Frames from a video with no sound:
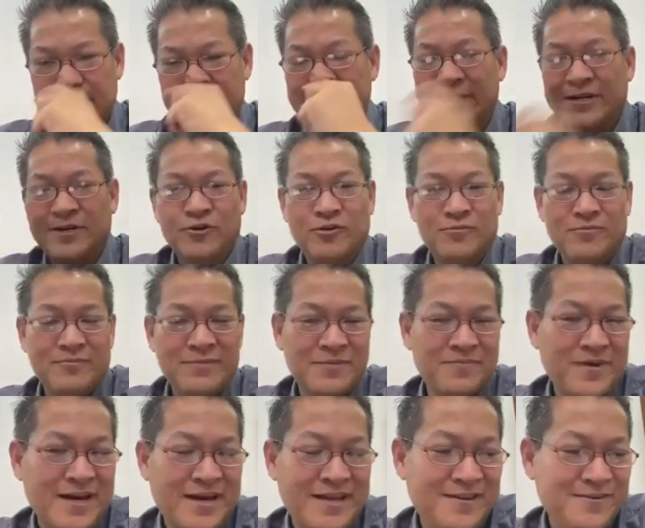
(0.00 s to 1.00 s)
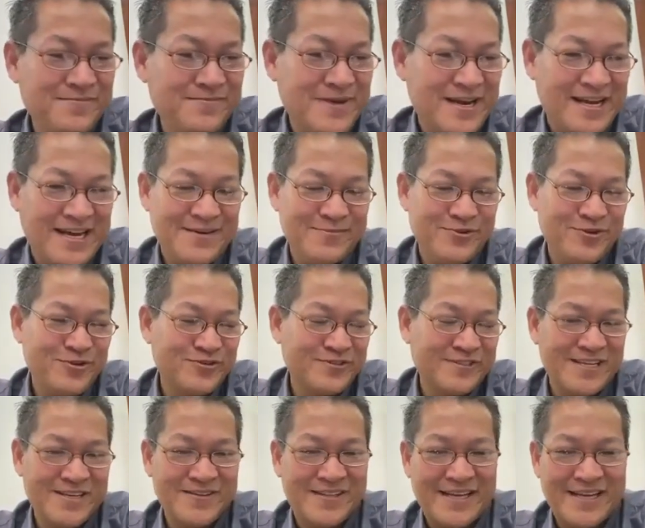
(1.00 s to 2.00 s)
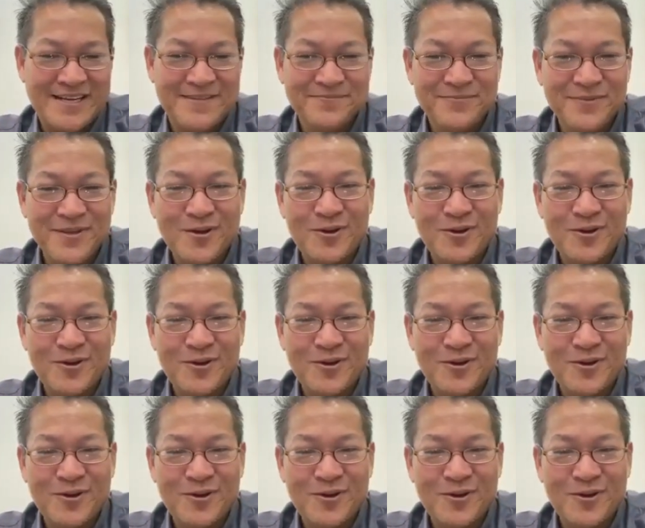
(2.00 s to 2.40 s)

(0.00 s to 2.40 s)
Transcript: tôi khôn mật phẹt nhau mà ngày muốn con ra nhau tại